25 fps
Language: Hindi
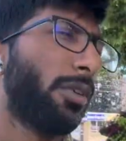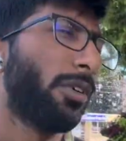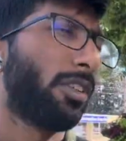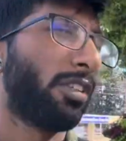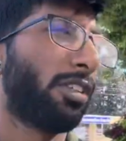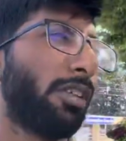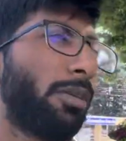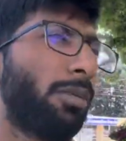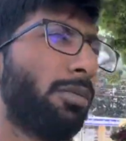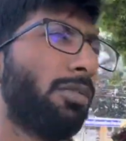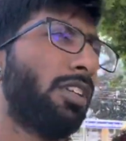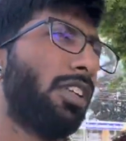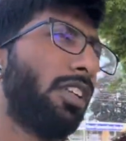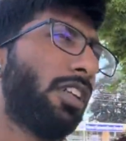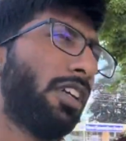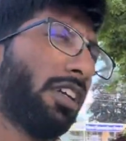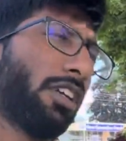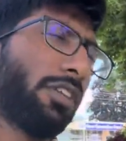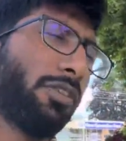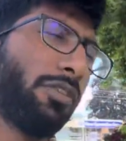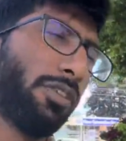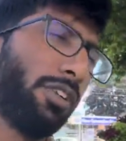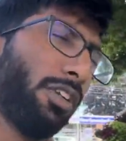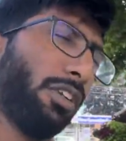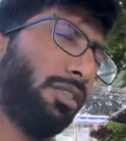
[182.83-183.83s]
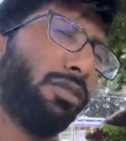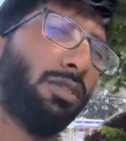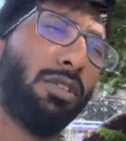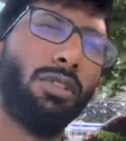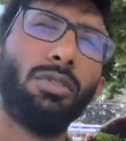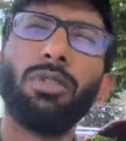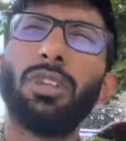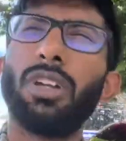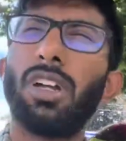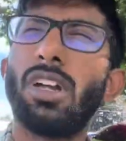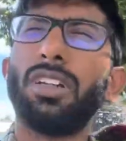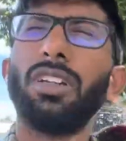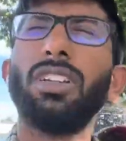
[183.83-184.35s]
बस सब्ज़ी लेके फ्री
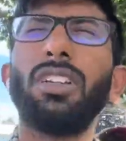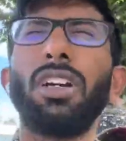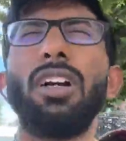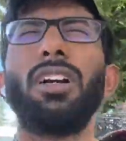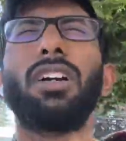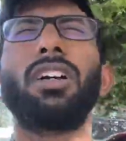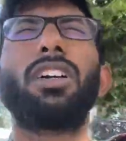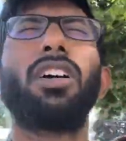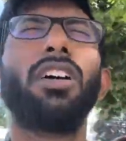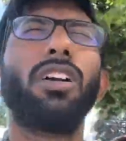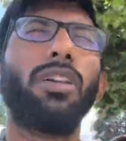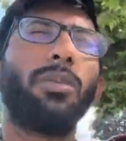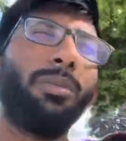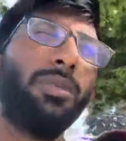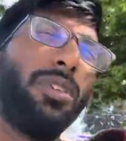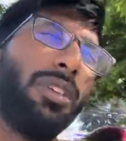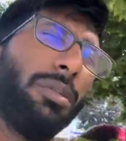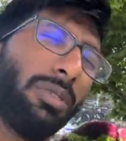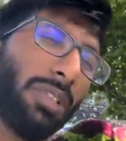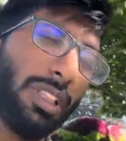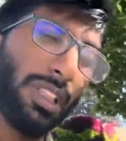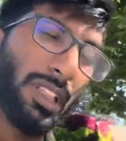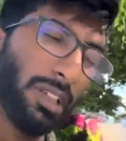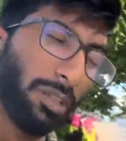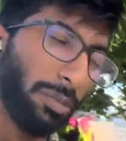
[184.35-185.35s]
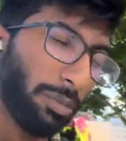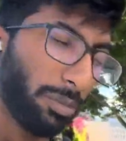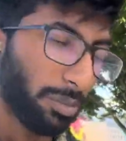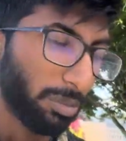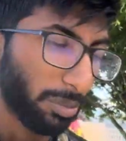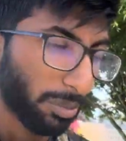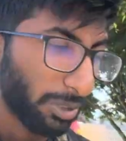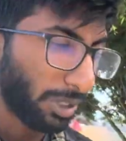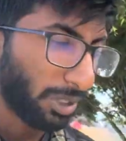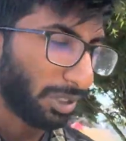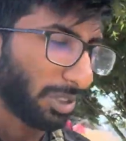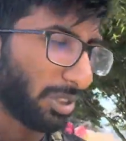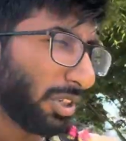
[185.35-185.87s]
हूँ यार यहाँ गर्मी मतलब
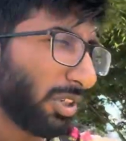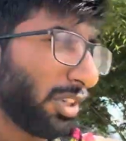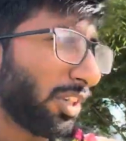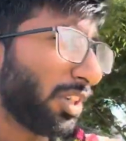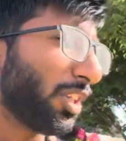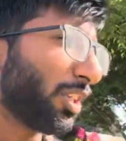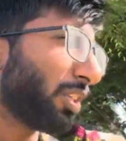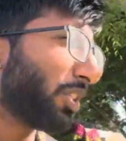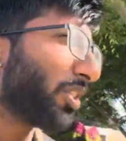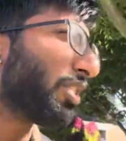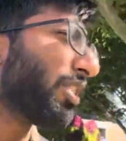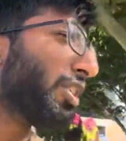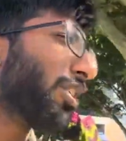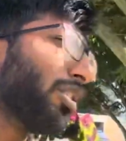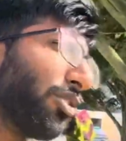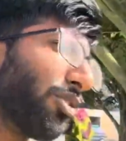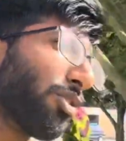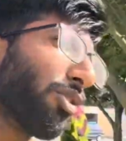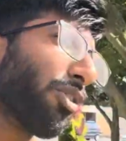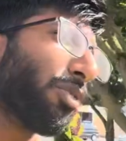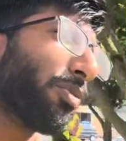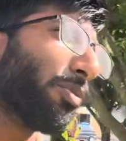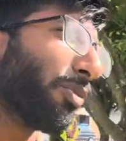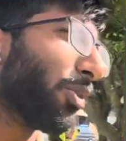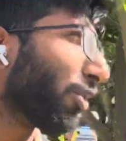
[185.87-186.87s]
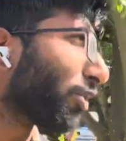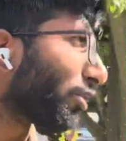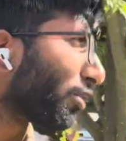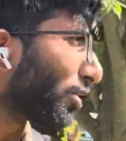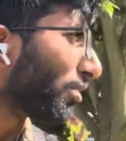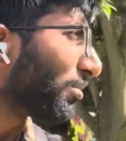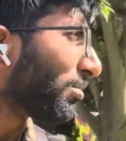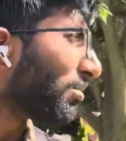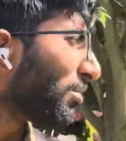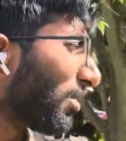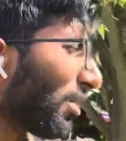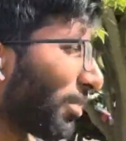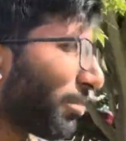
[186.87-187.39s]
इतनी चेंज ऑफ
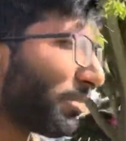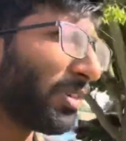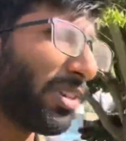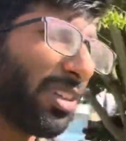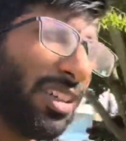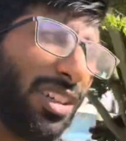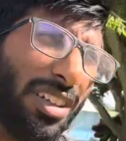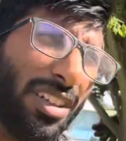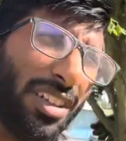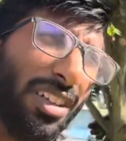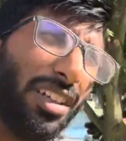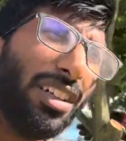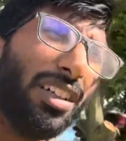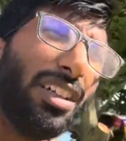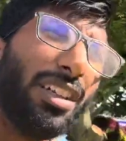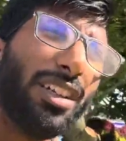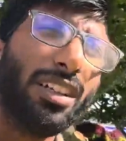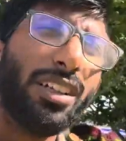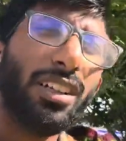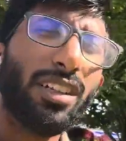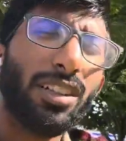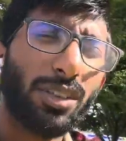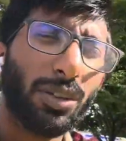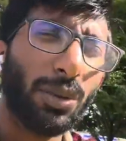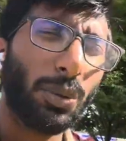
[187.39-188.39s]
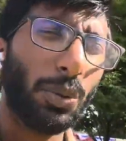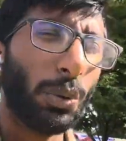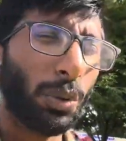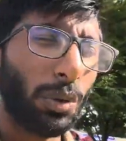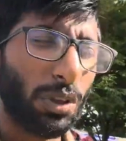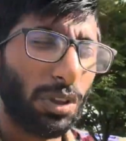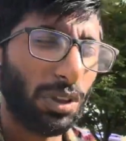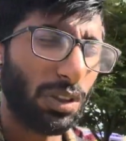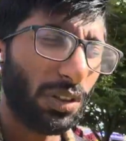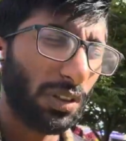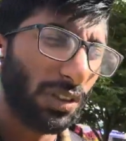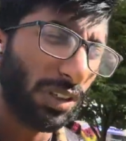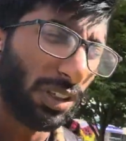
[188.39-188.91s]
मौसम अभी दो
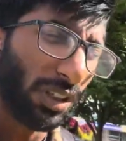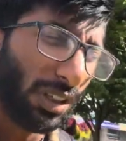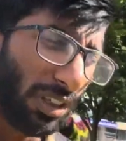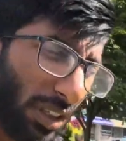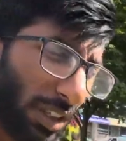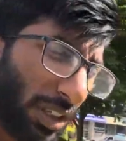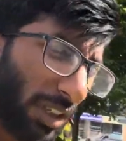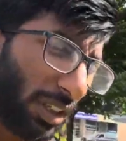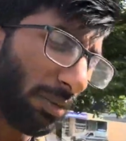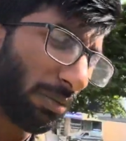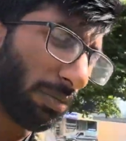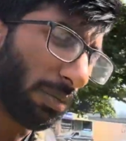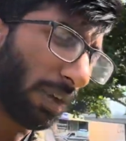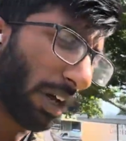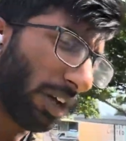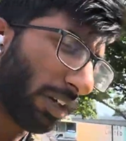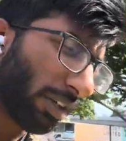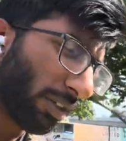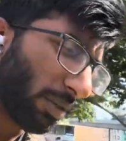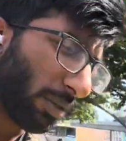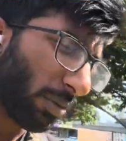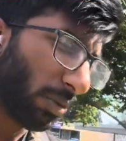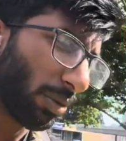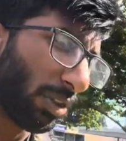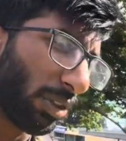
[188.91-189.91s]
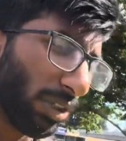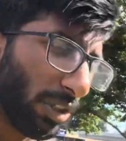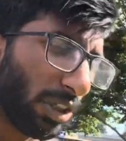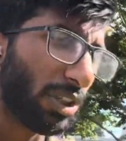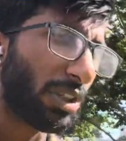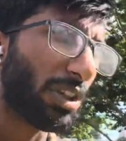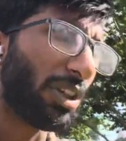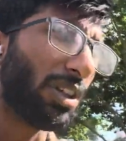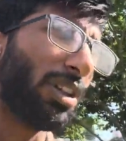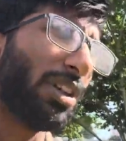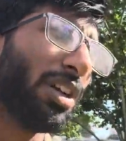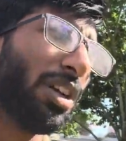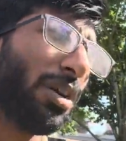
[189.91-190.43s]
दिन से इतनी बारिश हो रही थी
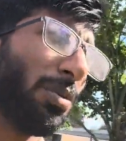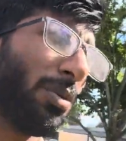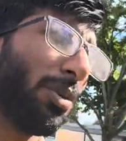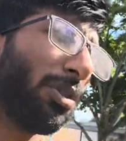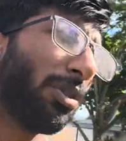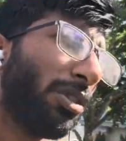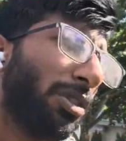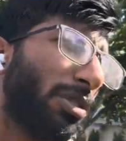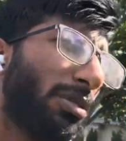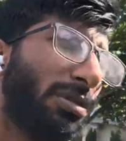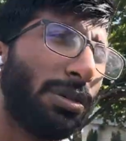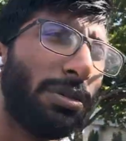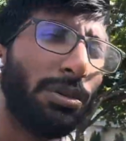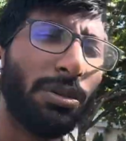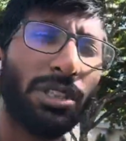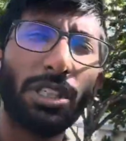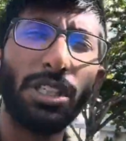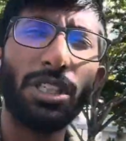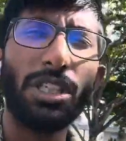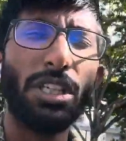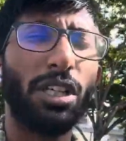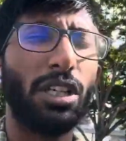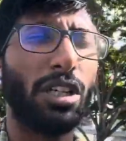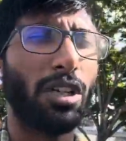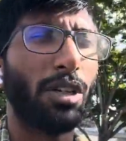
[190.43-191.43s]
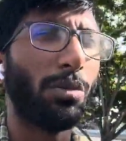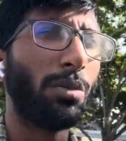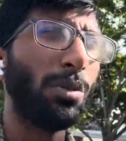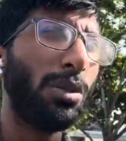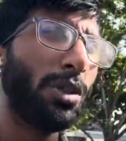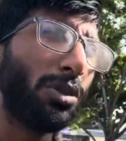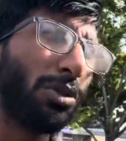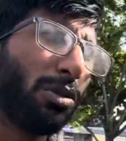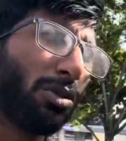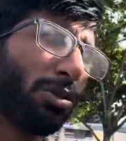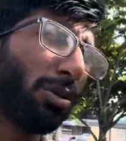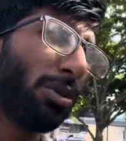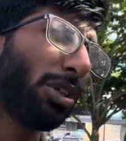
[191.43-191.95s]
ठंडा मौसम अब इतनी गर्मी
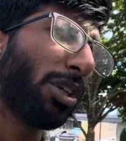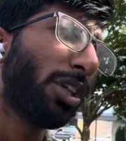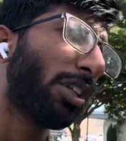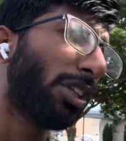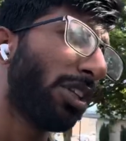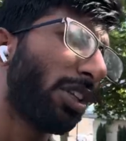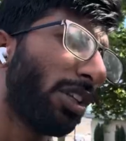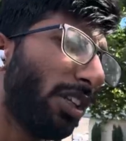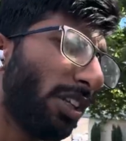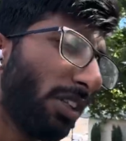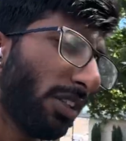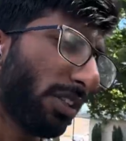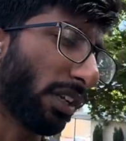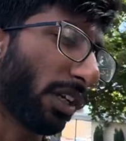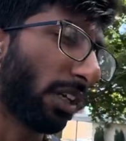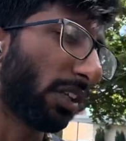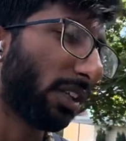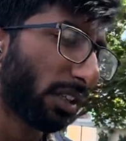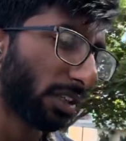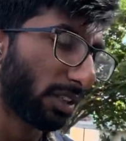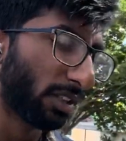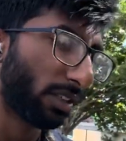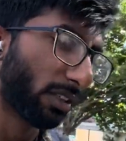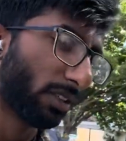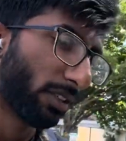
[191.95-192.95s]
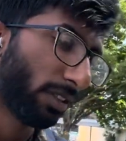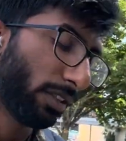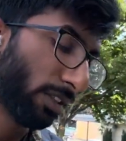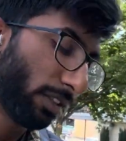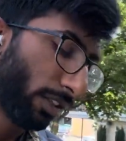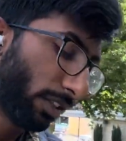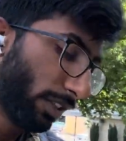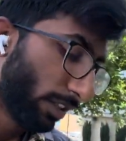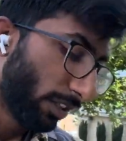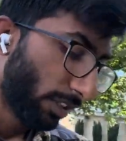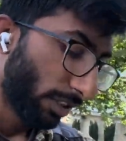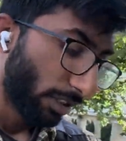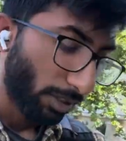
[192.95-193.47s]
हो चुकी है इतनी ज़्यादा
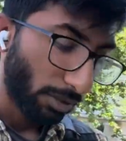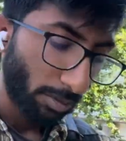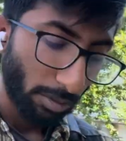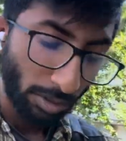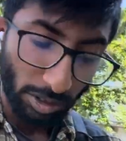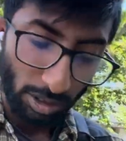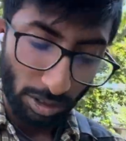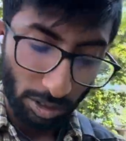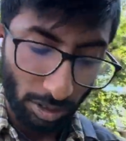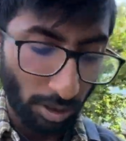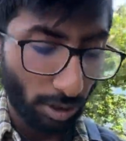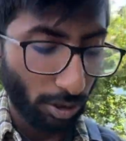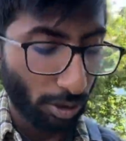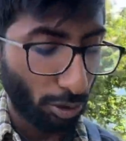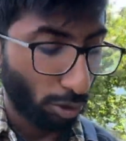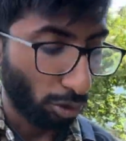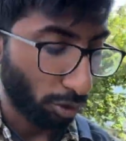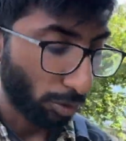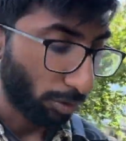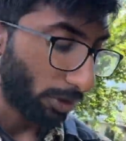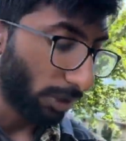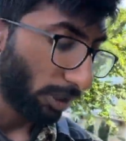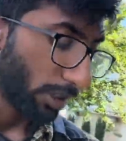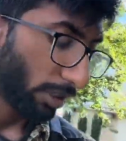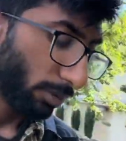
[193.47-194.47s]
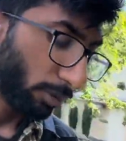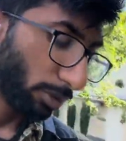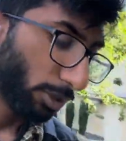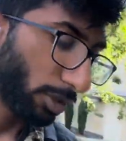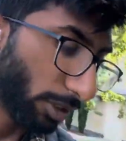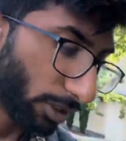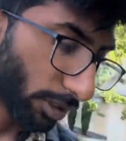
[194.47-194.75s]
अभी शर्ट चुभ रही है मुझे